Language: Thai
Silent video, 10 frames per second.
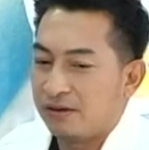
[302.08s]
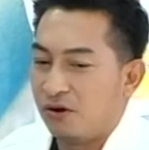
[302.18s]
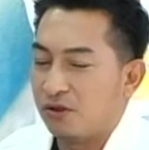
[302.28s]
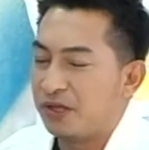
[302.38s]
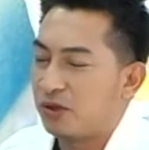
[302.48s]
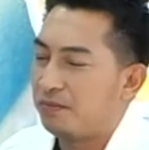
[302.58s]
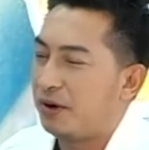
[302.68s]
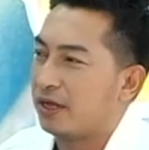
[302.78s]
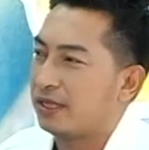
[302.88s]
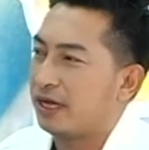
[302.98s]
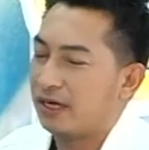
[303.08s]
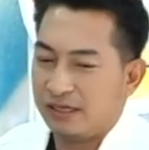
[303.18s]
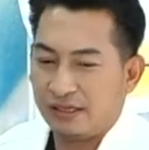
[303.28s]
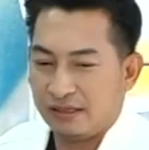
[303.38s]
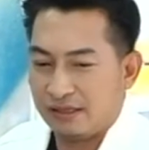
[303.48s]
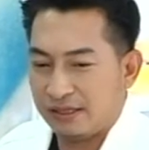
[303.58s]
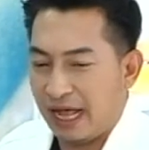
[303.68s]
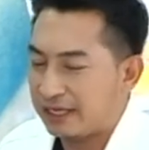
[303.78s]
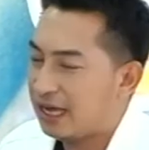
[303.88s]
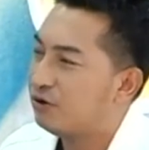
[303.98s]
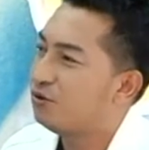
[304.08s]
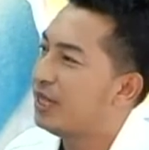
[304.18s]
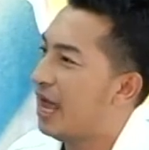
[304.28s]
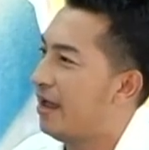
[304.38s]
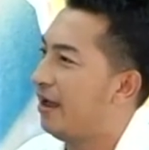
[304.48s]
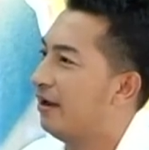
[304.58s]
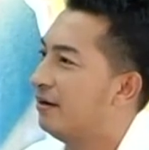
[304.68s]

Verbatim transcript: คนเป็นโรคปอด เนี่ยทางเช่าช่วยได้ฮะ